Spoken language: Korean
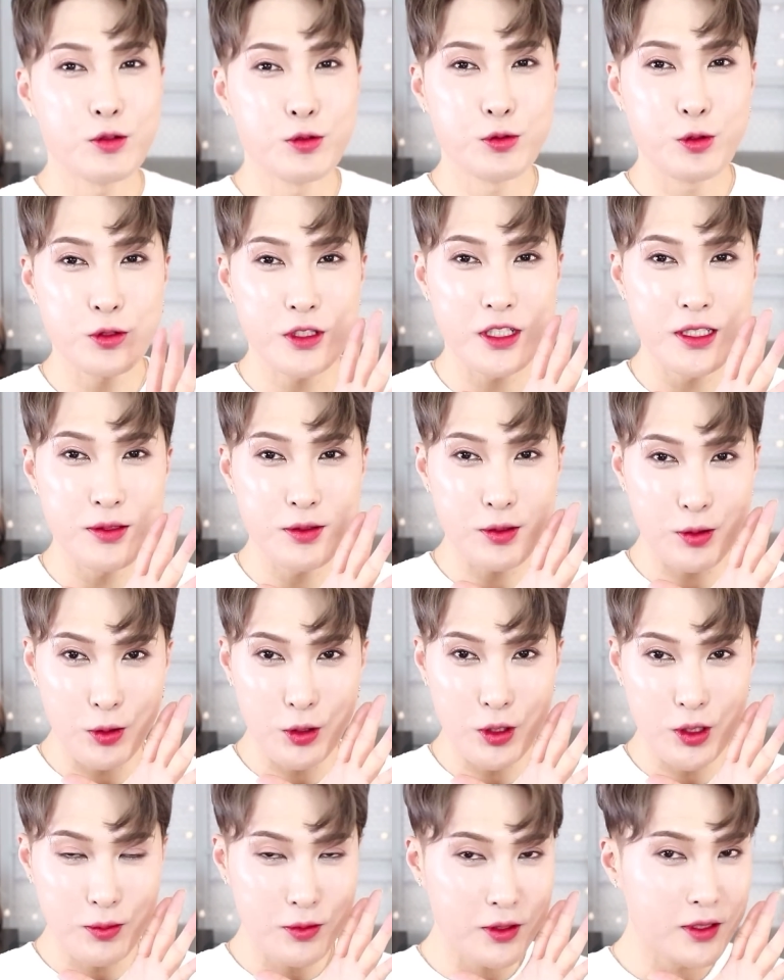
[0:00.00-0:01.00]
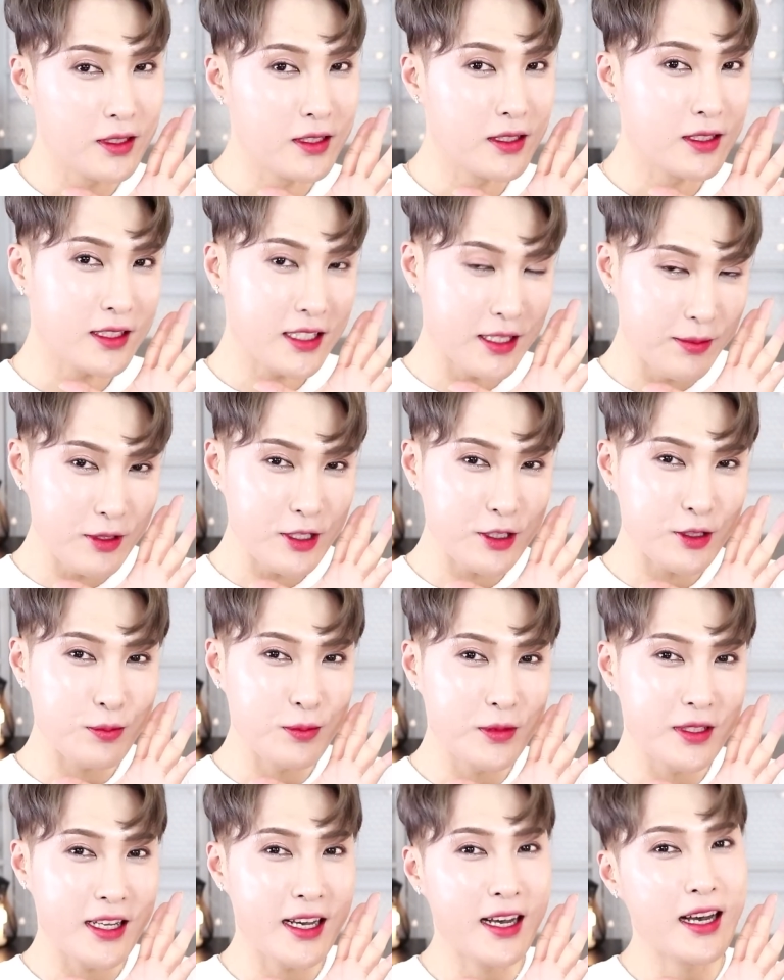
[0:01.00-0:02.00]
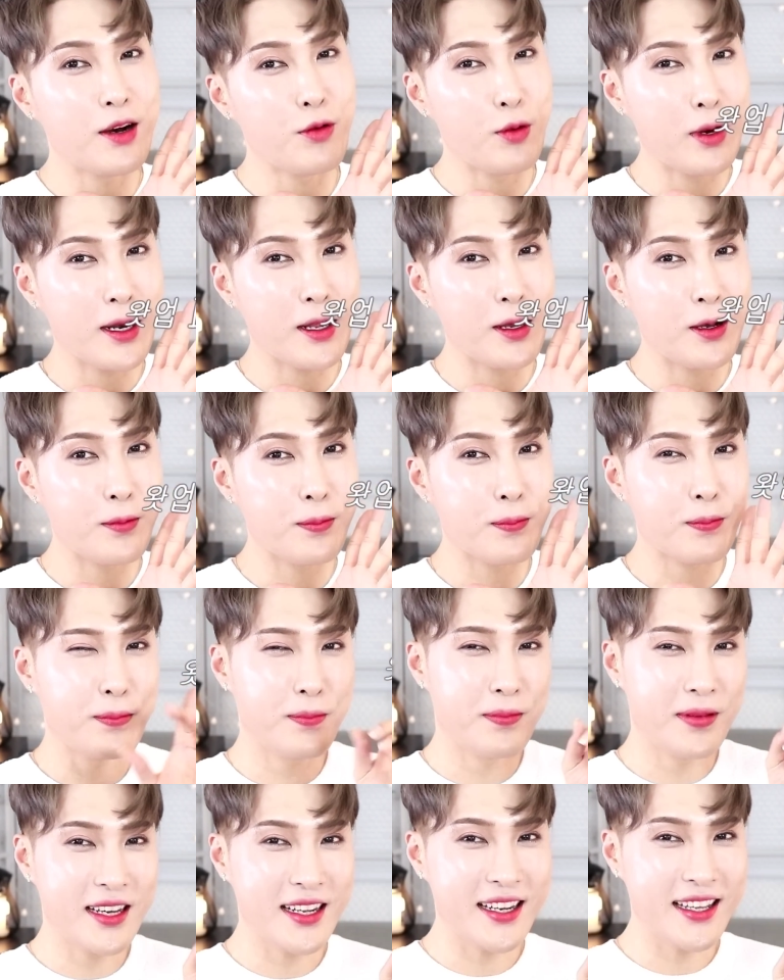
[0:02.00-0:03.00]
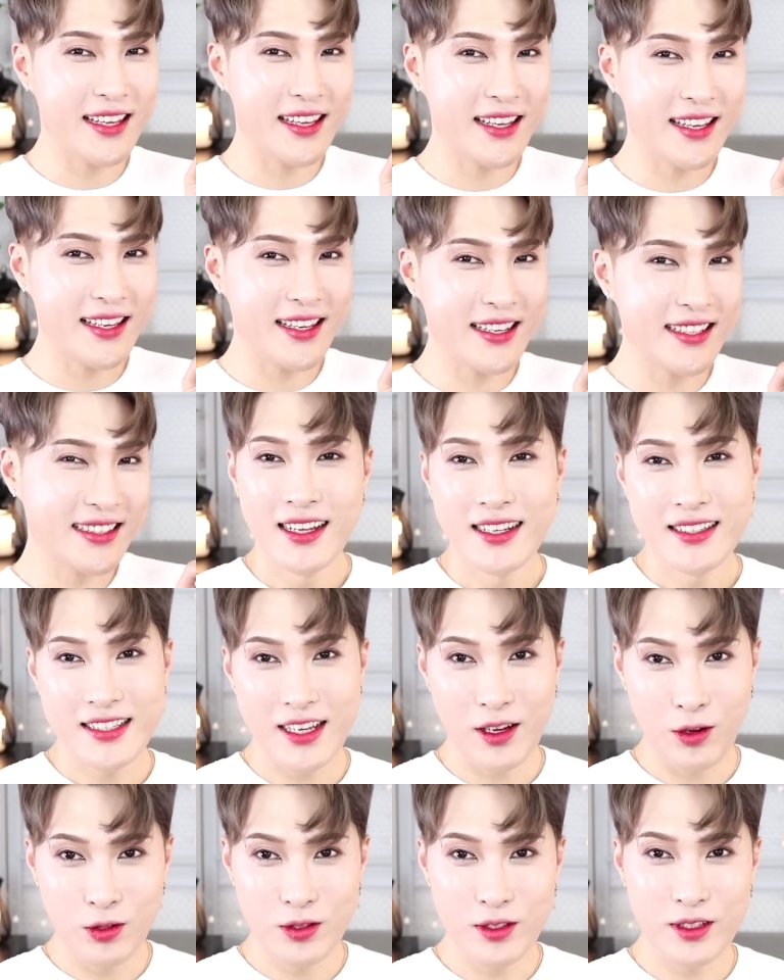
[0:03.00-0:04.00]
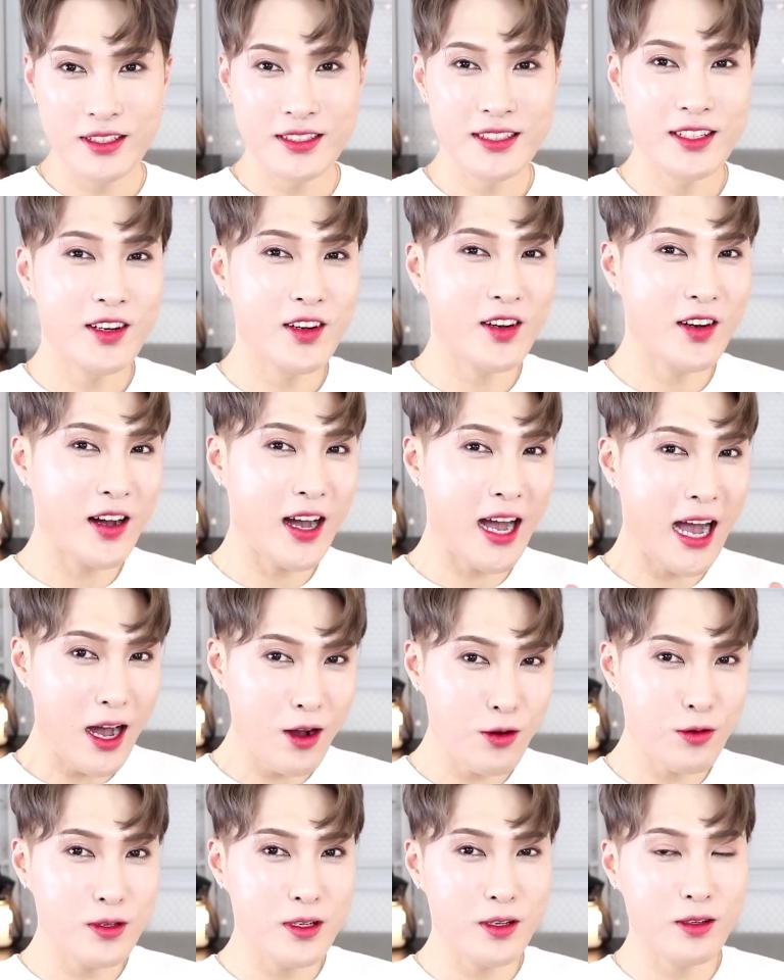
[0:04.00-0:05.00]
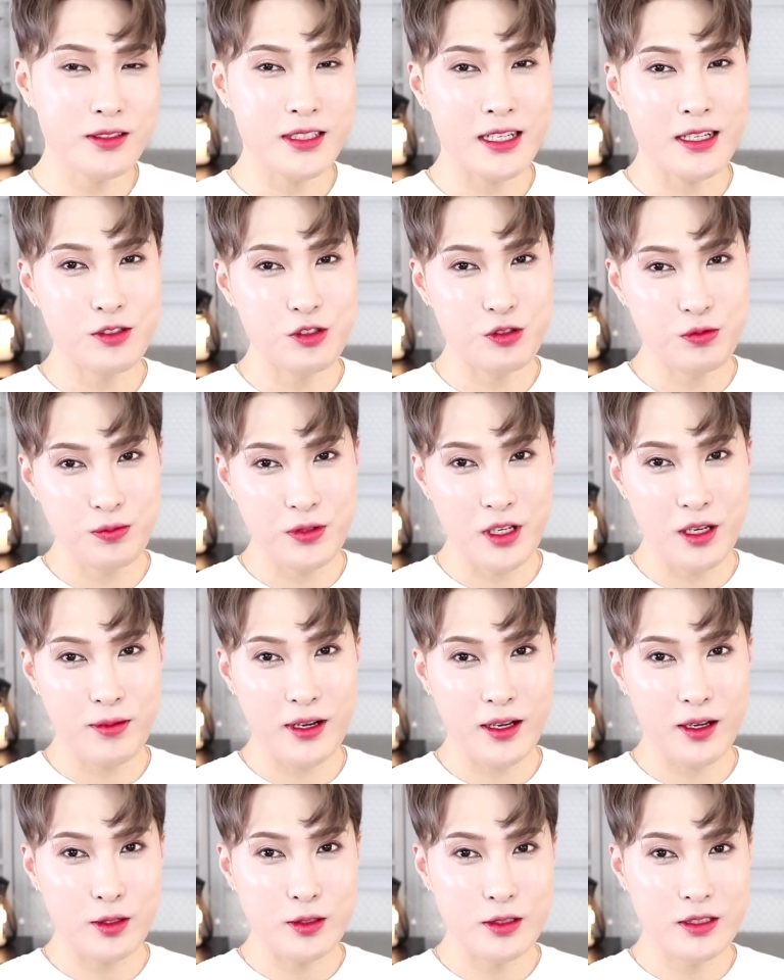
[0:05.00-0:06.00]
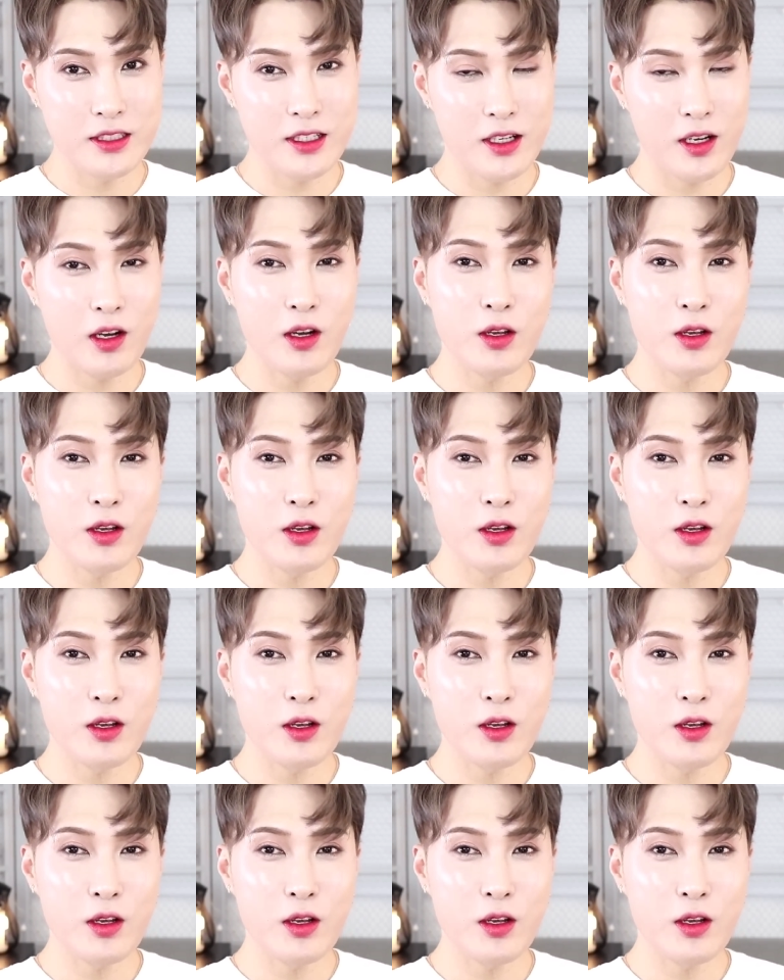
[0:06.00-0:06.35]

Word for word: 구독자님들 꼬이님들 김기수입니다 와업 파리 자 오늘은요 하울 영상 준비해봤거든요